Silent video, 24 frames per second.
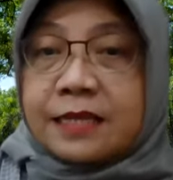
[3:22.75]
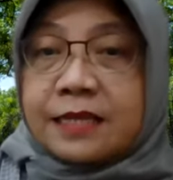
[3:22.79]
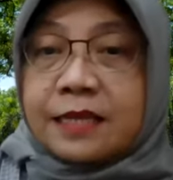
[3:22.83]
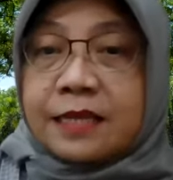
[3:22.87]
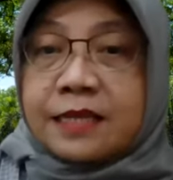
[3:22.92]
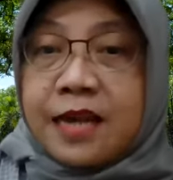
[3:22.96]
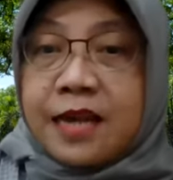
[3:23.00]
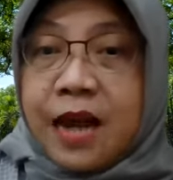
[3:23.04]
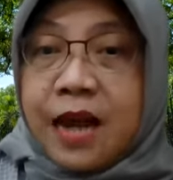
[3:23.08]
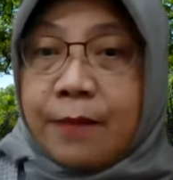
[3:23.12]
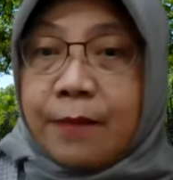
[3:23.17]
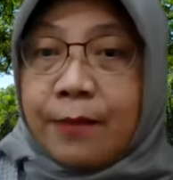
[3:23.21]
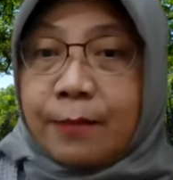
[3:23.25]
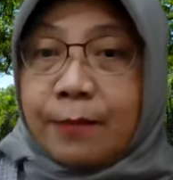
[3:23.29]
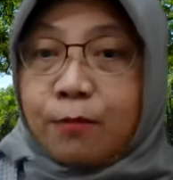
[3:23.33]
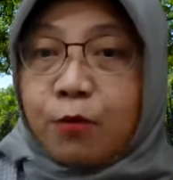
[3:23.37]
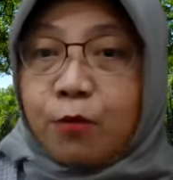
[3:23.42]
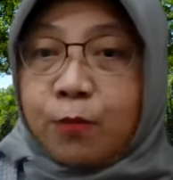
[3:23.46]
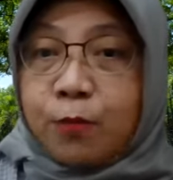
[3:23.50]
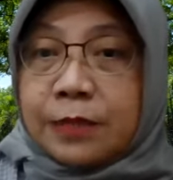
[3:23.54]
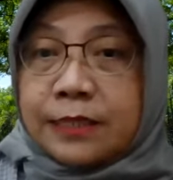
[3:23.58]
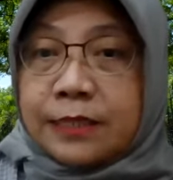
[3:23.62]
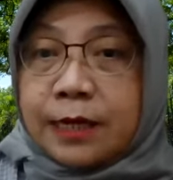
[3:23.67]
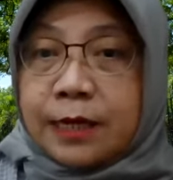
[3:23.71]
Jadi
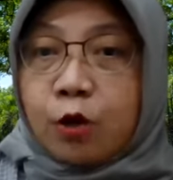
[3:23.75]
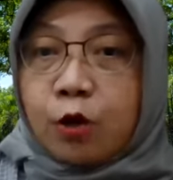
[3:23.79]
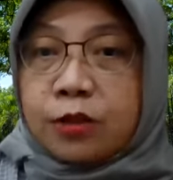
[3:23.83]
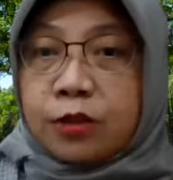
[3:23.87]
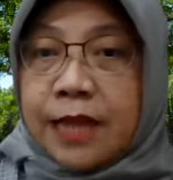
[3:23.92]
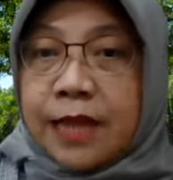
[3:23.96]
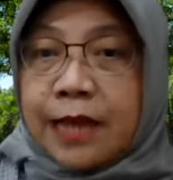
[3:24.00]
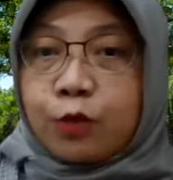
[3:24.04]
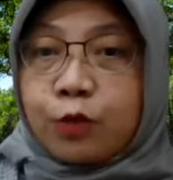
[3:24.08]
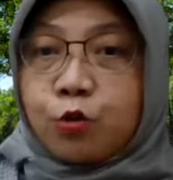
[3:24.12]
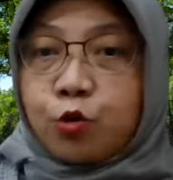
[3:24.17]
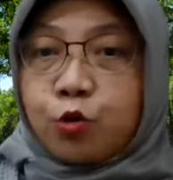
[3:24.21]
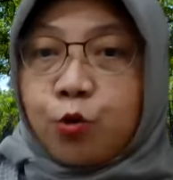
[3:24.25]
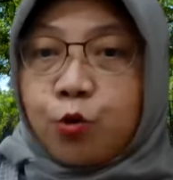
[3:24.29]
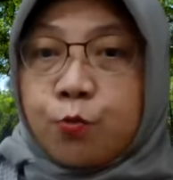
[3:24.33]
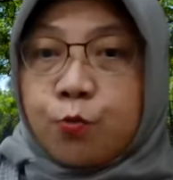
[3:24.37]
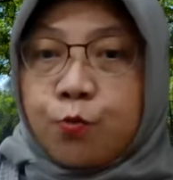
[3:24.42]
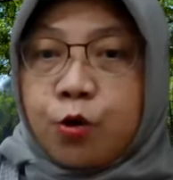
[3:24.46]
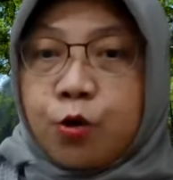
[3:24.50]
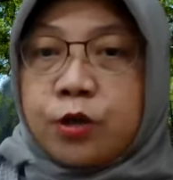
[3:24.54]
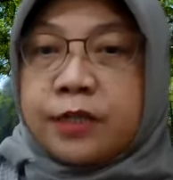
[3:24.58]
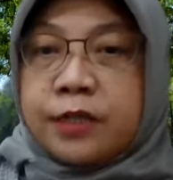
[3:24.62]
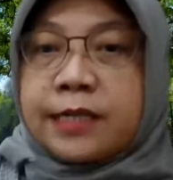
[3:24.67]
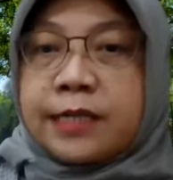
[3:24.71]
80% otak itu
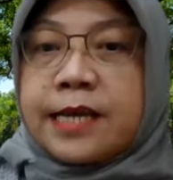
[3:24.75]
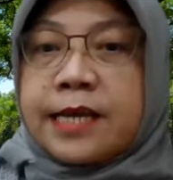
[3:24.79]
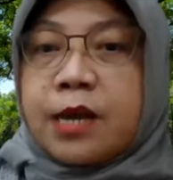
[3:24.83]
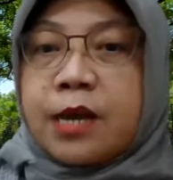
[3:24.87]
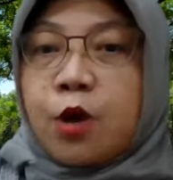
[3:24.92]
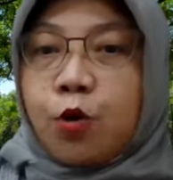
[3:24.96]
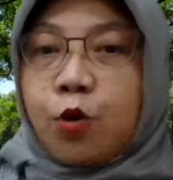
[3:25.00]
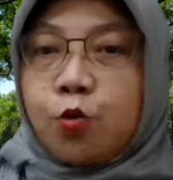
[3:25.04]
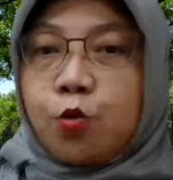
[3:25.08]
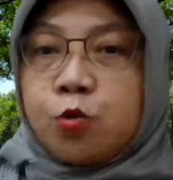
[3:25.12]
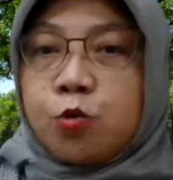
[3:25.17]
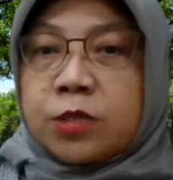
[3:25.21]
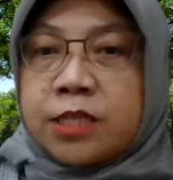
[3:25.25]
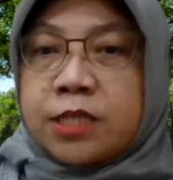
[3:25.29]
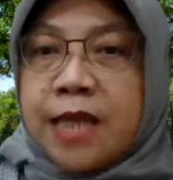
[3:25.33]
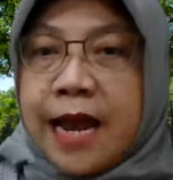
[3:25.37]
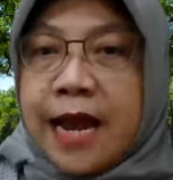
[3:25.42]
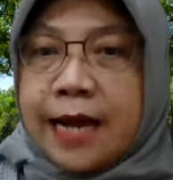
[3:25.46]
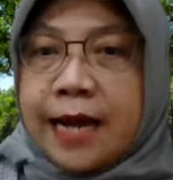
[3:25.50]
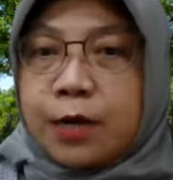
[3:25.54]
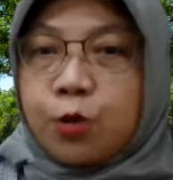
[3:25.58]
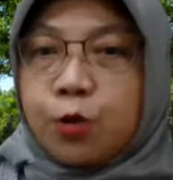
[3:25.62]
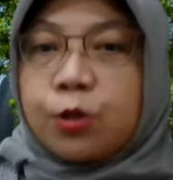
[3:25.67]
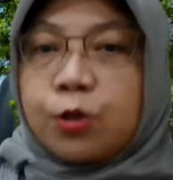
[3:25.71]
tumbuh di
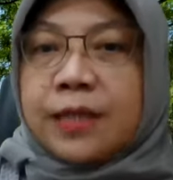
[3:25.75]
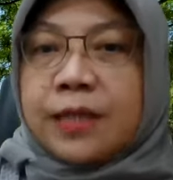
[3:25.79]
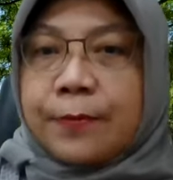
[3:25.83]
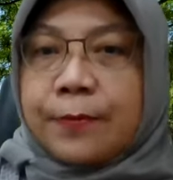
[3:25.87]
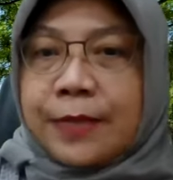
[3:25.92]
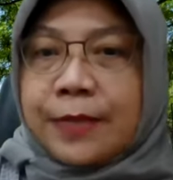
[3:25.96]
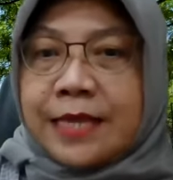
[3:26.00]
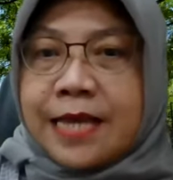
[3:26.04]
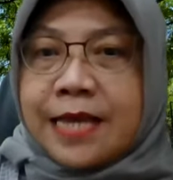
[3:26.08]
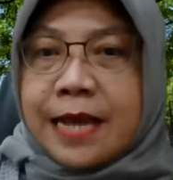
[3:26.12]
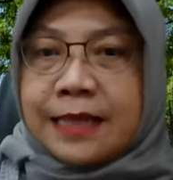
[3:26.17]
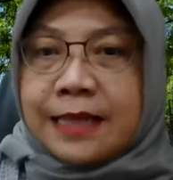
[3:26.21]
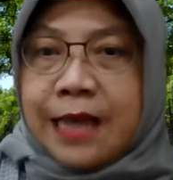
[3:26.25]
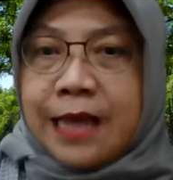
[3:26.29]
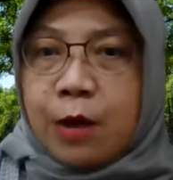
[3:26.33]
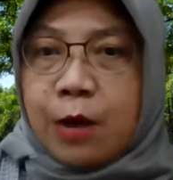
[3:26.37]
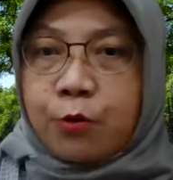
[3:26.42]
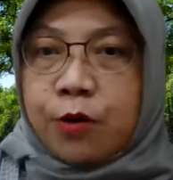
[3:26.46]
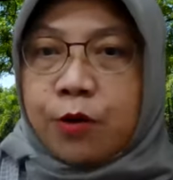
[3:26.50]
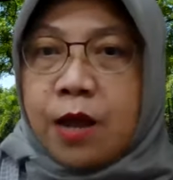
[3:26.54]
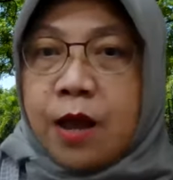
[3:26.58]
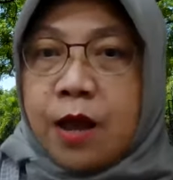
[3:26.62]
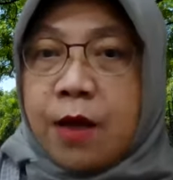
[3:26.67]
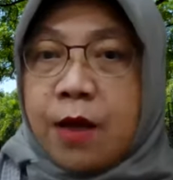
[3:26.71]
usia 0 sampai 3
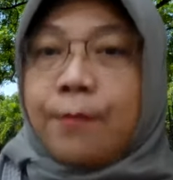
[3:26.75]
tahun.